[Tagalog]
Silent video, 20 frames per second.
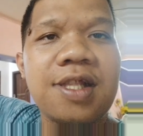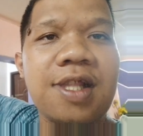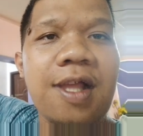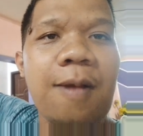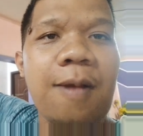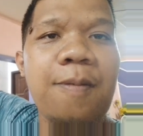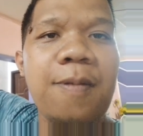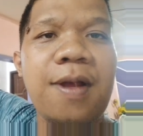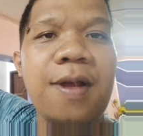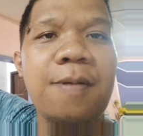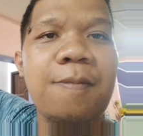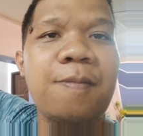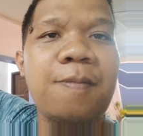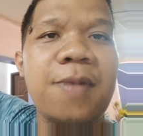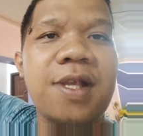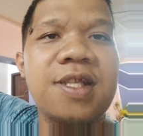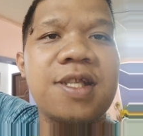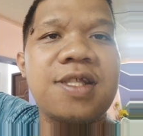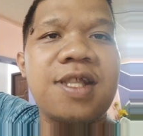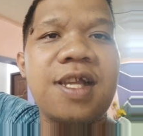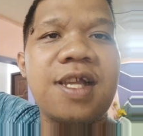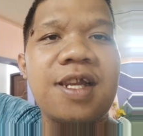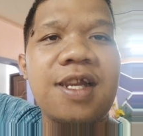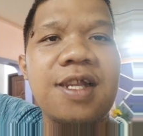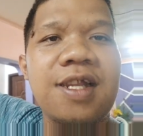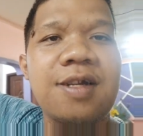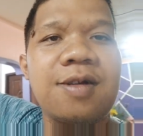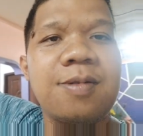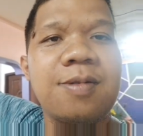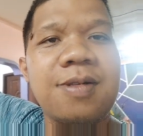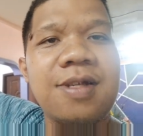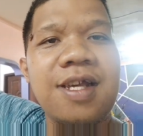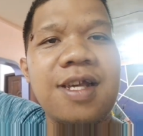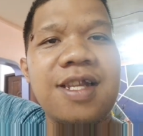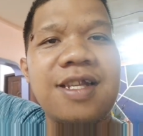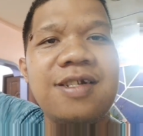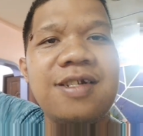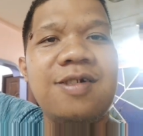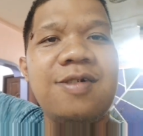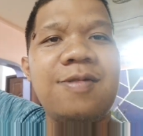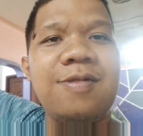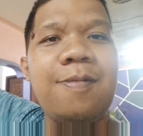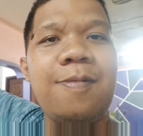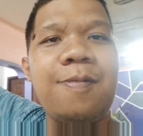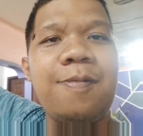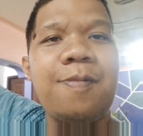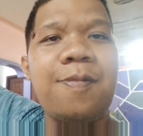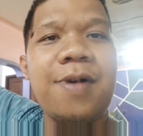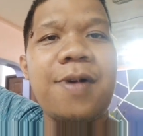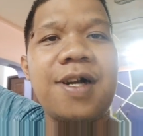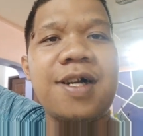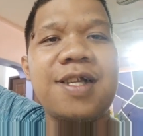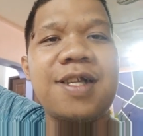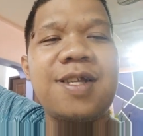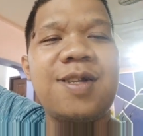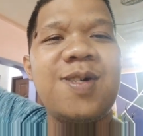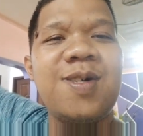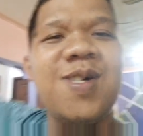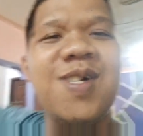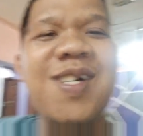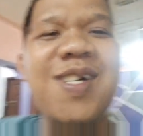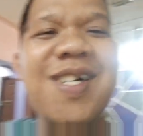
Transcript: ka time yung pasting laro yan no fuck you